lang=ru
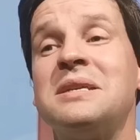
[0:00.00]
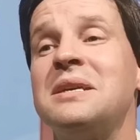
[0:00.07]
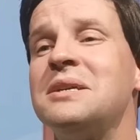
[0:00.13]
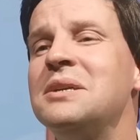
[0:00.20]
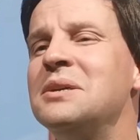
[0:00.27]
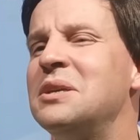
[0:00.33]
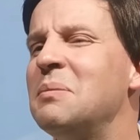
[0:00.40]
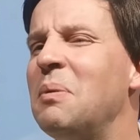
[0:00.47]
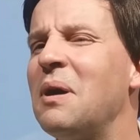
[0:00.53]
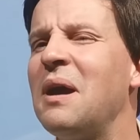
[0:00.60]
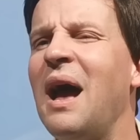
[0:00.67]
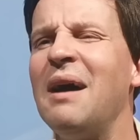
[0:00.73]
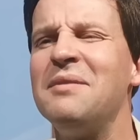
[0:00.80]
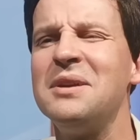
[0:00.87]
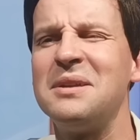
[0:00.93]
Скажите,
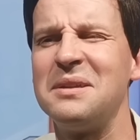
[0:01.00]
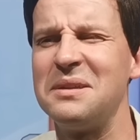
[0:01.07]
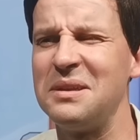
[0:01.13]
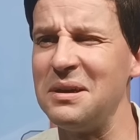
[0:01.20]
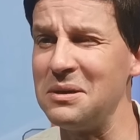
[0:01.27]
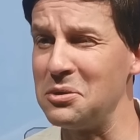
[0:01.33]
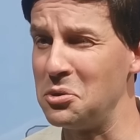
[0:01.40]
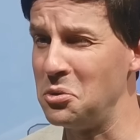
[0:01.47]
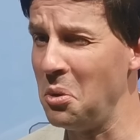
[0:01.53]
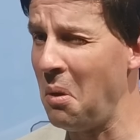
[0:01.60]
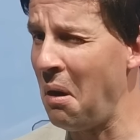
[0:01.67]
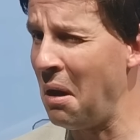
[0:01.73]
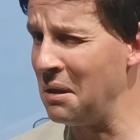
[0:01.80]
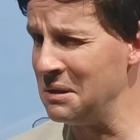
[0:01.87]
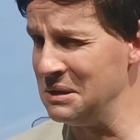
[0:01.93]
пока вы так
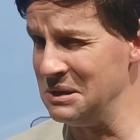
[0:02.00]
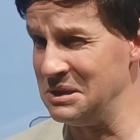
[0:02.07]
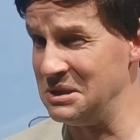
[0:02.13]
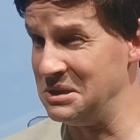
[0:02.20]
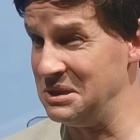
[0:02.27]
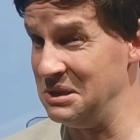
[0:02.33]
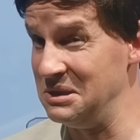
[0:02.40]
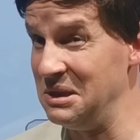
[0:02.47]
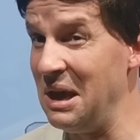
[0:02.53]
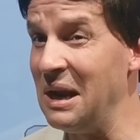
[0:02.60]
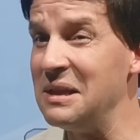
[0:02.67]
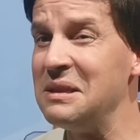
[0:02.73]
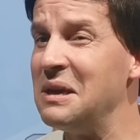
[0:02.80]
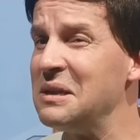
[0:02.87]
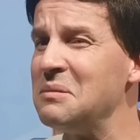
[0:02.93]
долго
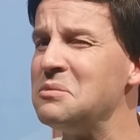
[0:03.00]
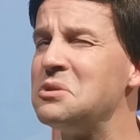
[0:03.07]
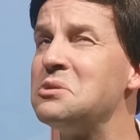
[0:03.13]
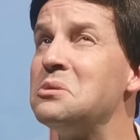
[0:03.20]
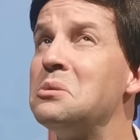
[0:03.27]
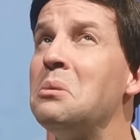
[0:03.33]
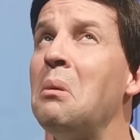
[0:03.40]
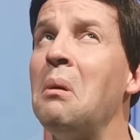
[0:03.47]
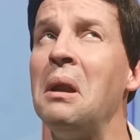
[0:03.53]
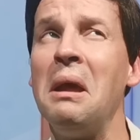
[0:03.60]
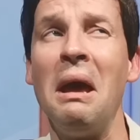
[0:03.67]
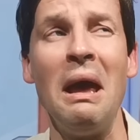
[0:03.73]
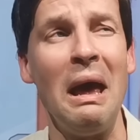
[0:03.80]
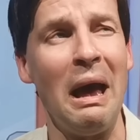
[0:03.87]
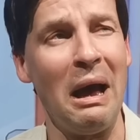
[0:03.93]
сидели на этом
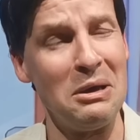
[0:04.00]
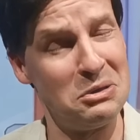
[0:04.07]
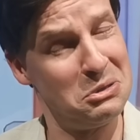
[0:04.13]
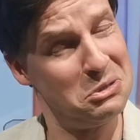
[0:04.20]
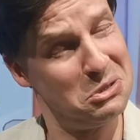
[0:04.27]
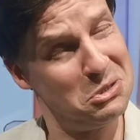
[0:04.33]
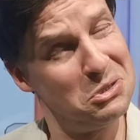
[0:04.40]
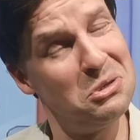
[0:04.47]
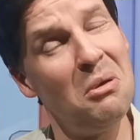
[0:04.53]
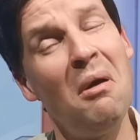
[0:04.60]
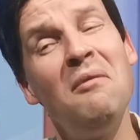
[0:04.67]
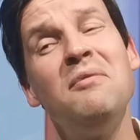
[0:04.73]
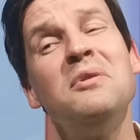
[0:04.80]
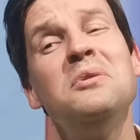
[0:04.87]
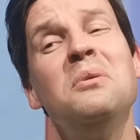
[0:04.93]
стуле, о
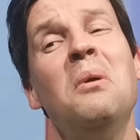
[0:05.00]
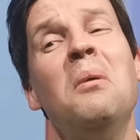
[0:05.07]
чем вы